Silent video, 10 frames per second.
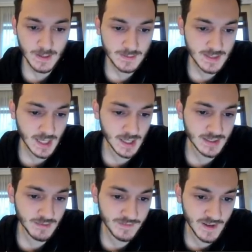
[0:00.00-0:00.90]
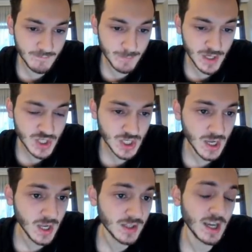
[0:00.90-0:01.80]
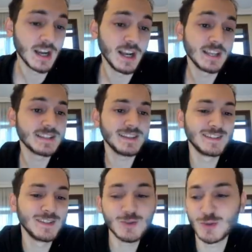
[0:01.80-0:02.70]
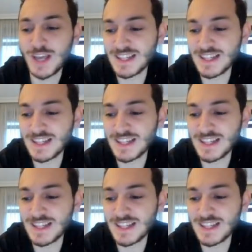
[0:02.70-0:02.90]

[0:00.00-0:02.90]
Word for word: Siyahlardan fil F5. Yani Alexander Givçuk